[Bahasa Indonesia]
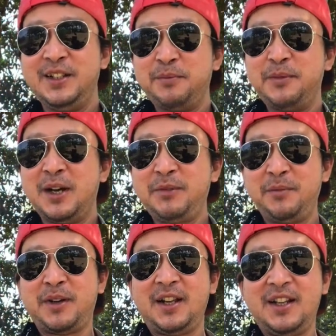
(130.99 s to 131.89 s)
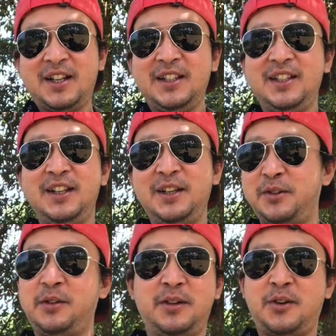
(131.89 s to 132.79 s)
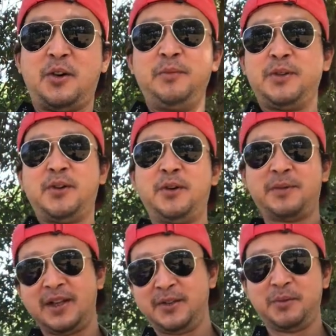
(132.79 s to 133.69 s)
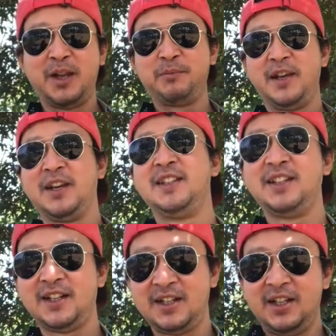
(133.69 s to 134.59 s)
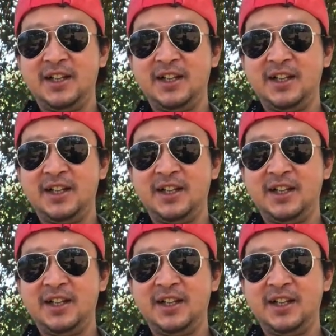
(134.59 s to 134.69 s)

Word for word: Mbak Pink Panda katanya uh, Om Diko, Pak Diko baik-baik aja.